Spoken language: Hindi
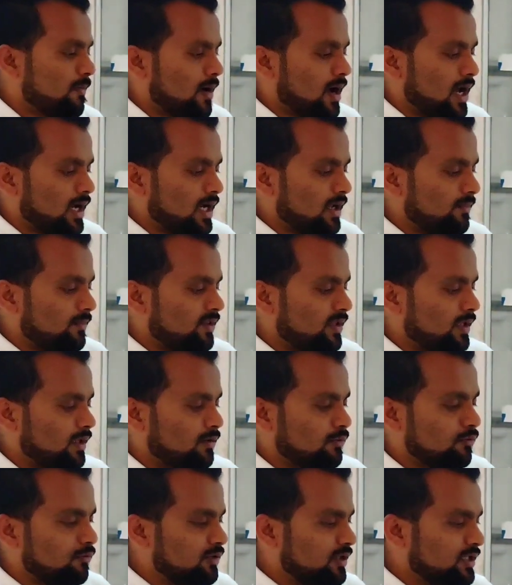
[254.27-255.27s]
आप आराम से
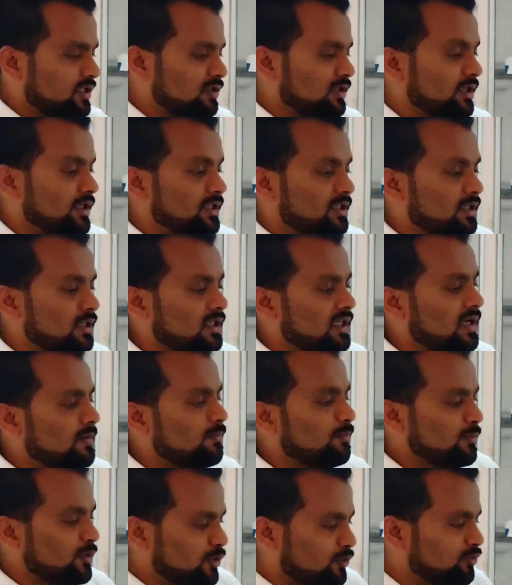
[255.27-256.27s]
इसको ईजिली
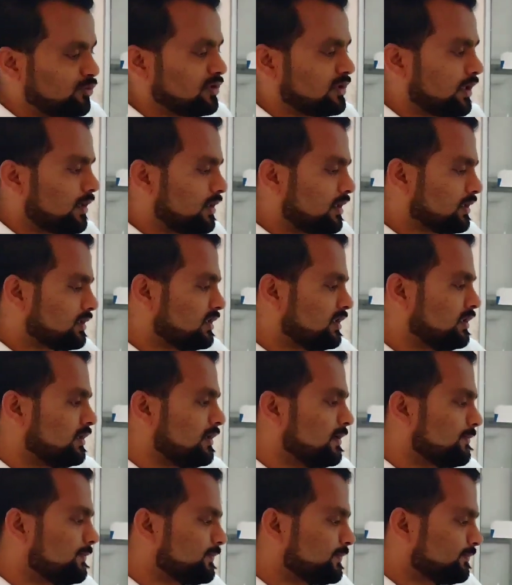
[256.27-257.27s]
आप यूज कर सकते
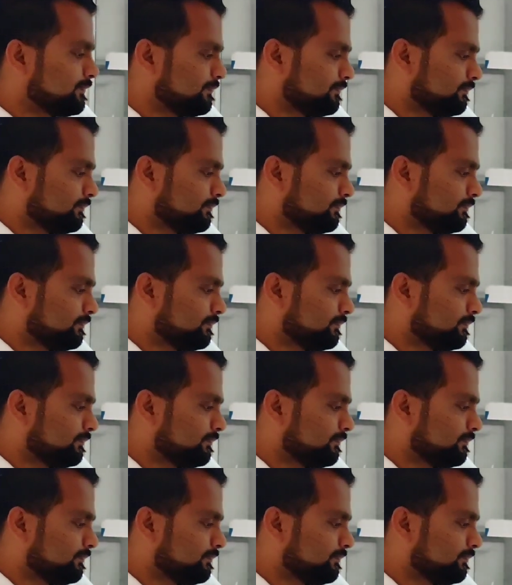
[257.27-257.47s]
हैं